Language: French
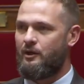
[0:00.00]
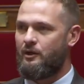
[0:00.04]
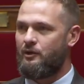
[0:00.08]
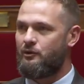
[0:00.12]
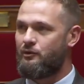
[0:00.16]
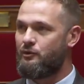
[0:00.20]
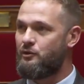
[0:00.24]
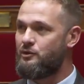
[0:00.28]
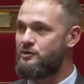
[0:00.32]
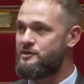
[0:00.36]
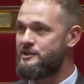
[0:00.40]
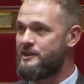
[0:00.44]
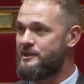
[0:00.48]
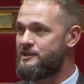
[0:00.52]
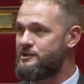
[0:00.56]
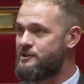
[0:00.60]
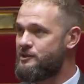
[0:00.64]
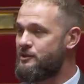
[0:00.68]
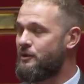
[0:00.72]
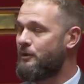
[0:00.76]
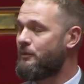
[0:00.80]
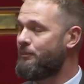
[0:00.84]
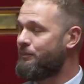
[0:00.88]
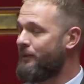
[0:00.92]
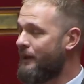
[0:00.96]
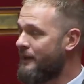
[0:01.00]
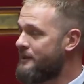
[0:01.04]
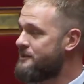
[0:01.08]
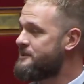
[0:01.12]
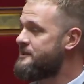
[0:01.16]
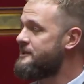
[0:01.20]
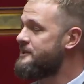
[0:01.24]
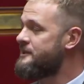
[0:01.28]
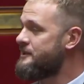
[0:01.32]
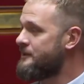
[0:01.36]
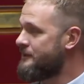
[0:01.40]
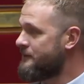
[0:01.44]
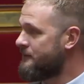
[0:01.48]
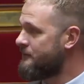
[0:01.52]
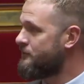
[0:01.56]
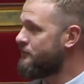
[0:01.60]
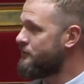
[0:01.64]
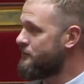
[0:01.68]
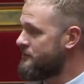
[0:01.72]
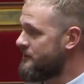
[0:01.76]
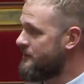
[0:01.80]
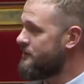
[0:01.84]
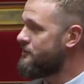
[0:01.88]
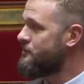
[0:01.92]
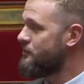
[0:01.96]
Nous étions partis,
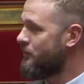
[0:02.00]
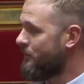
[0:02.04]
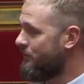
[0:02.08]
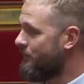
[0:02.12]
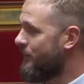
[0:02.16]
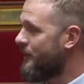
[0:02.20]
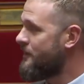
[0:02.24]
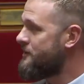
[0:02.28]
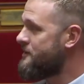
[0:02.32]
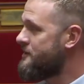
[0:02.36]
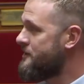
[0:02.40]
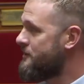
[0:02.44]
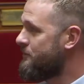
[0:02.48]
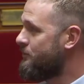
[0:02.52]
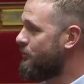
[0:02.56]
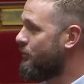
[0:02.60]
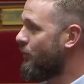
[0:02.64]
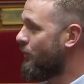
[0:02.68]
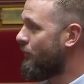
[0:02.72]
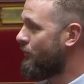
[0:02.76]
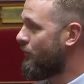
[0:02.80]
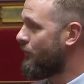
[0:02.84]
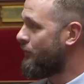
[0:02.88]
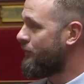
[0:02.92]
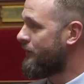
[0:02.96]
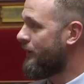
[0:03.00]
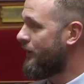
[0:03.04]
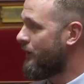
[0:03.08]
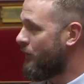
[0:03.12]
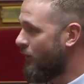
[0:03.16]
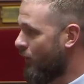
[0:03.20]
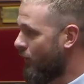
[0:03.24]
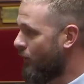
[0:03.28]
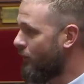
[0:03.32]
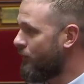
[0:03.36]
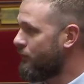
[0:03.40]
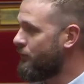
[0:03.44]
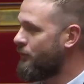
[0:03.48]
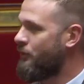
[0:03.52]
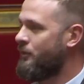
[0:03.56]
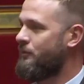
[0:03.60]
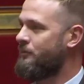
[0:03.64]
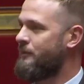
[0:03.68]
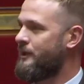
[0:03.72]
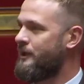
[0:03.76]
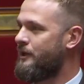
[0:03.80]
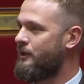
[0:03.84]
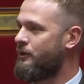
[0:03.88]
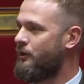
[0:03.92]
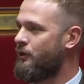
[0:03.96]
nous étions partis pour voter contre,
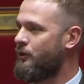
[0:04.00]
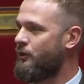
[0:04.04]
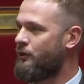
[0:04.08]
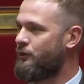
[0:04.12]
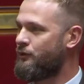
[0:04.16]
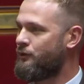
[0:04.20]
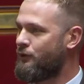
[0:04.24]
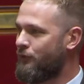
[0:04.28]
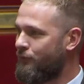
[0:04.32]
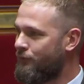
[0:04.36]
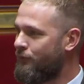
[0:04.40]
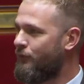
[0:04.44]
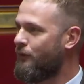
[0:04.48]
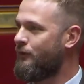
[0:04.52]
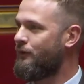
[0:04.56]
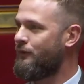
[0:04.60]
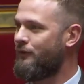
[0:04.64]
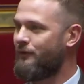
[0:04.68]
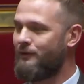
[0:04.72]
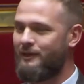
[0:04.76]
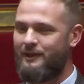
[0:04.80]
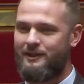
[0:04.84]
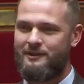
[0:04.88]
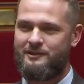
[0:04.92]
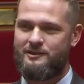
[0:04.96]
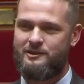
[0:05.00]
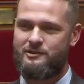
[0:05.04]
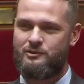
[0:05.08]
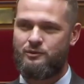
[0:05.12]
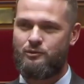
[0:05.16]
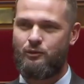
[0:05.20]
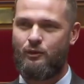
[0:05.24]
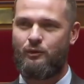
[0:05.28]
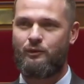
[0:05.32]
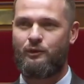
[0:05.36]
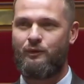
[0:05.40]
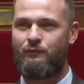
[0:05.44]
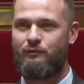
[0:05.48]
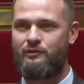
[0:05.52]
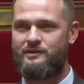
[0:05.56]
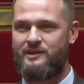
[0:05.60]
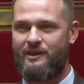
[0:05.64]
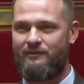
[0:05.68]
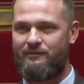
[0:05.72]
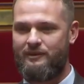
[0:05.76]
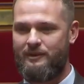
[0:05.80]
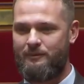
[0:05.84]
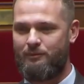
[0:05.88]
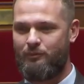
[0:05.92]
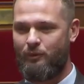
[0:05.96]
mais euh, devant les discours que vous
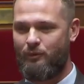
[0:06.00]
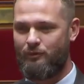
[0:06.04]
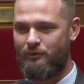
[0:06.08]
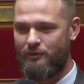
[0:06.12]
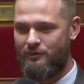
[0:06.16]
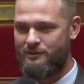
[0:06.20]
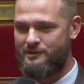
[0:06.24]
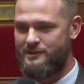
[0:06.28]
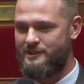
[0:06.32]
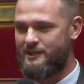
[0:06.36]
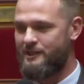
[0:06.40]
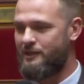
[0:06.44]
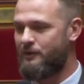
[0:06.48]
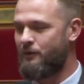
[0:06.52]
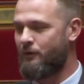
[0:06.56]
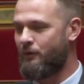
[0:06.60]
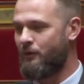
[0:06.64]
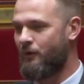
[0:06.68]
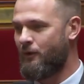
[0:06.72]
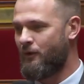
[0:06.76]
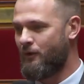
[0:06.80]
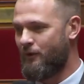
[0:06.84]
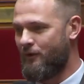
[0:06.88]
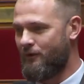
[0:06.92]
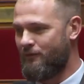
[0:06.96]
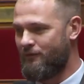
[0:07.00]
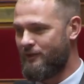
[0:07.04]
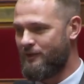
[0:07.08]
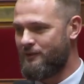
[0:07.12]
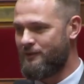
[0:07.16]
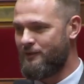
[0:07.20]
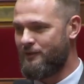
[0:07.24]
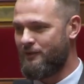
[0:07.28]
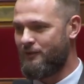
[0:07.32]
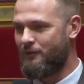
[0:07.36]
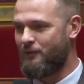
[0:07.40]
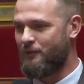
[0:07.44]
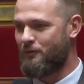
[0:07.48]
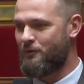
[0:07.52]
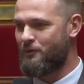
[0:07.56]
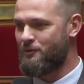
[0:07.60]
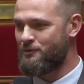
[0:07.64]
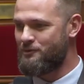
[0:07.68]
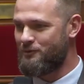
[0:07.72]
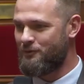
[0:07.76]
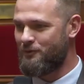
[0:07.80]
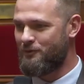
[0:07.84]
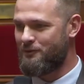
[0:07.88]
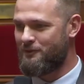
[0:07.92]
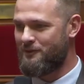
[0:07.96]
avez prononcés, euh, on va dire
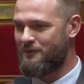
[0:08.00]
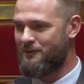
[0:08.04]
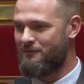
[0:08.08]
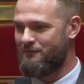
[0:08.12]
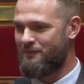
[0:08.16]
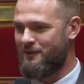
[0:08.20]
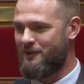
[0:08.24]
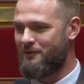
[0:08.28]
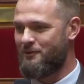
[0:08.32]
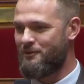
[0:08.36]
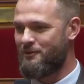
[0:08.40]
constructifs et